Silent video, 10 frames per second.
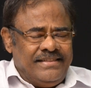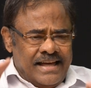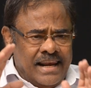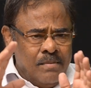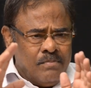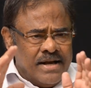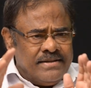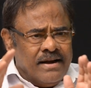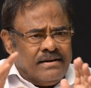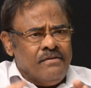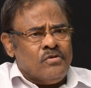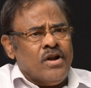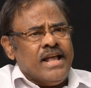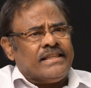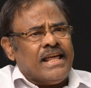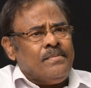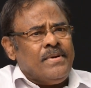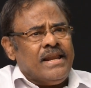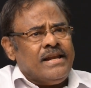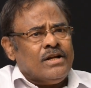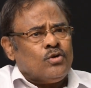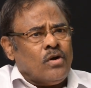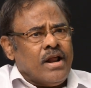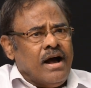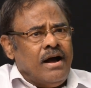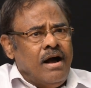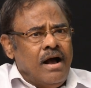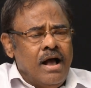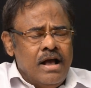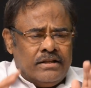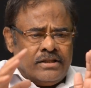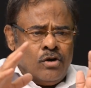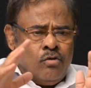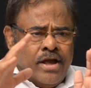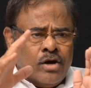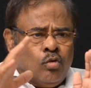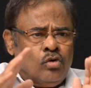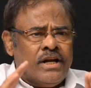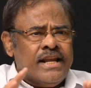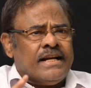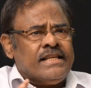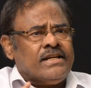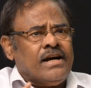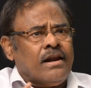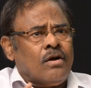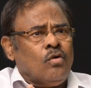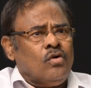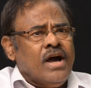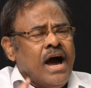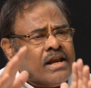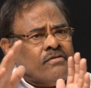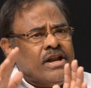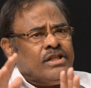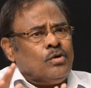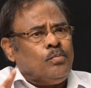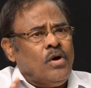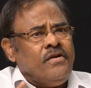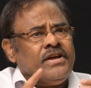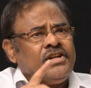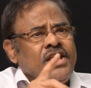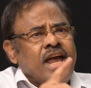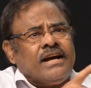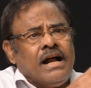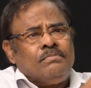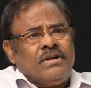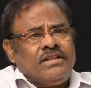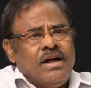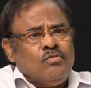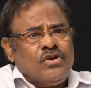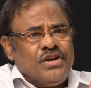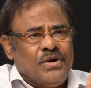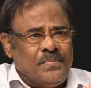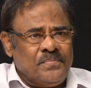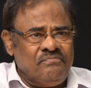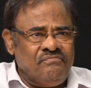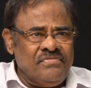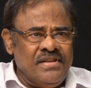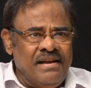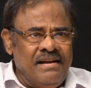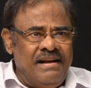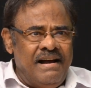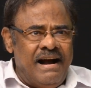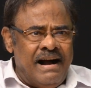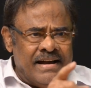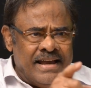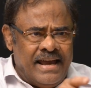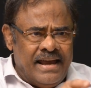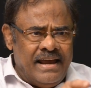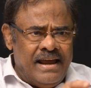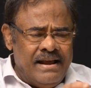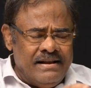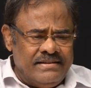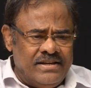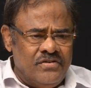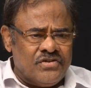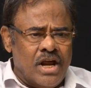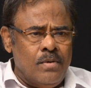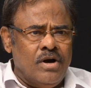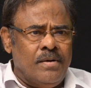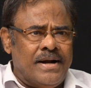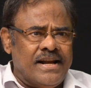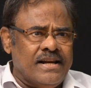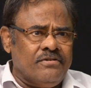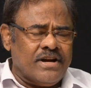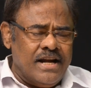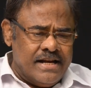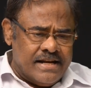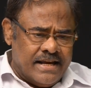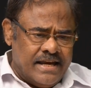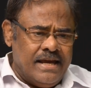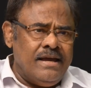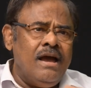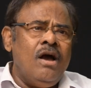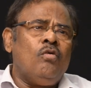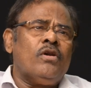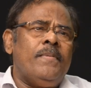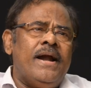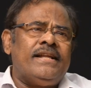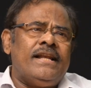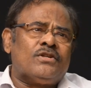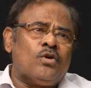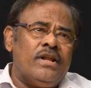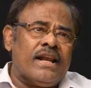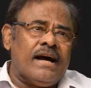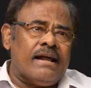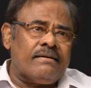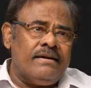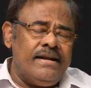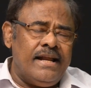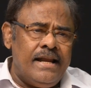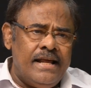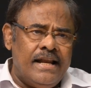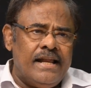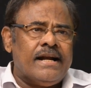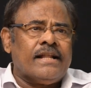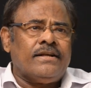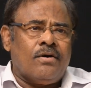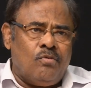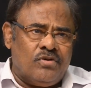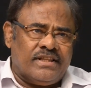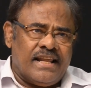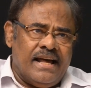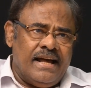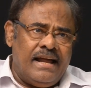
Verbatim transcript: தலை பாஜகவினுடைய தலைமை என்னன்னு சொன்னா தன்னுடைய கூட்டணி கட்சிக்காரர்களோடு அரவணைத்து போய் வெற்றியை காண்பதுதான் முக்கியம் அங்கே சி வி சண்முகம் அண்ணன் அவர்கள் இன்றைக்கு ஒரு பேட்டியில் சொல்லியிருக்கார் டெல்லியிலே நடந்த கூட்டத்தில்